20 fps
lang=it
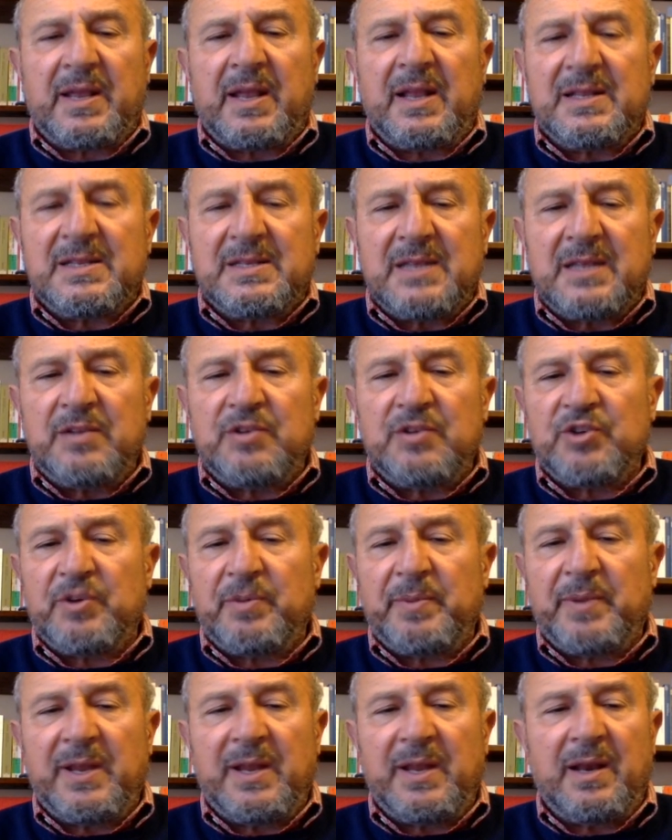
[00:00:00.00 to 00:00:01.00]
il 16
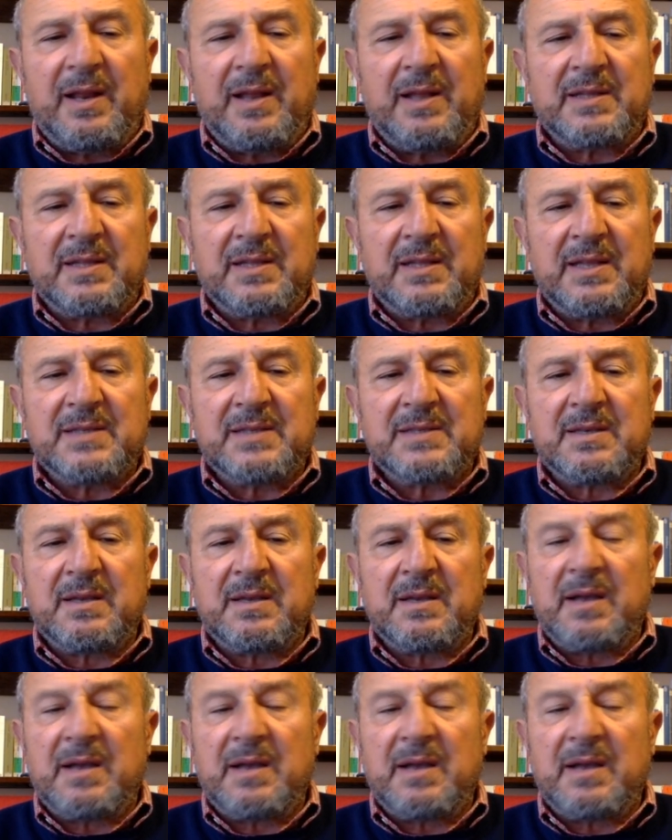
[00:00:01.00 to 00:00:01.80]
aprile i tedeschi